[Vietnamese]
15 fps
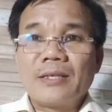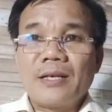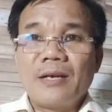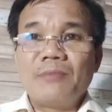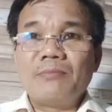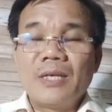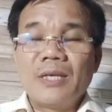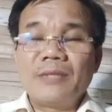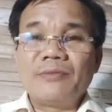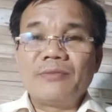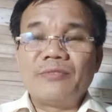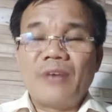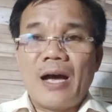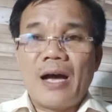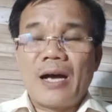công minh
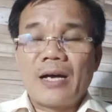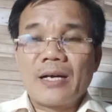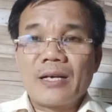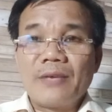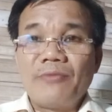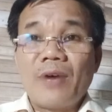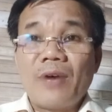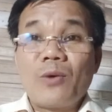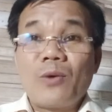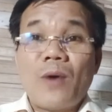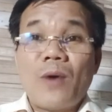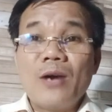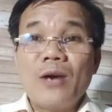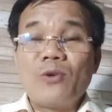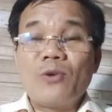và cái văn
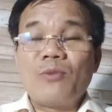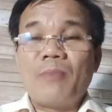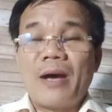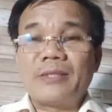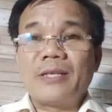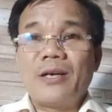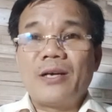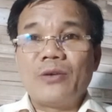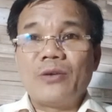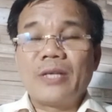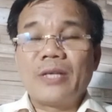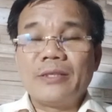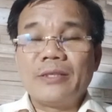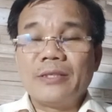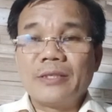hóa của mạng xã hội
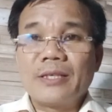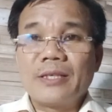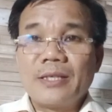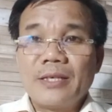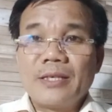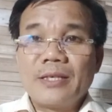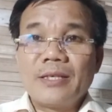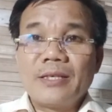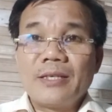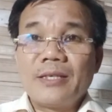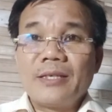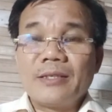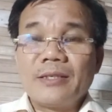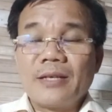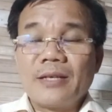này được
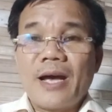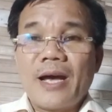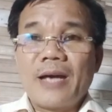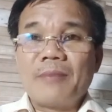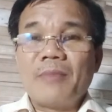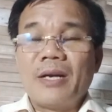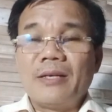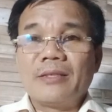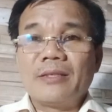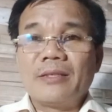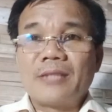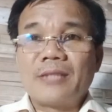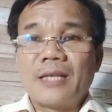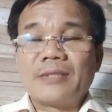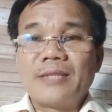được an bình, được
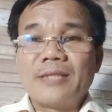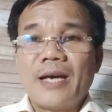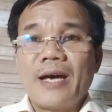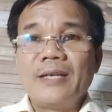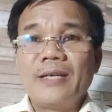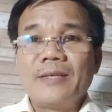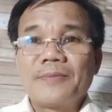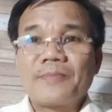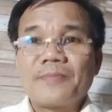sạch sẽ,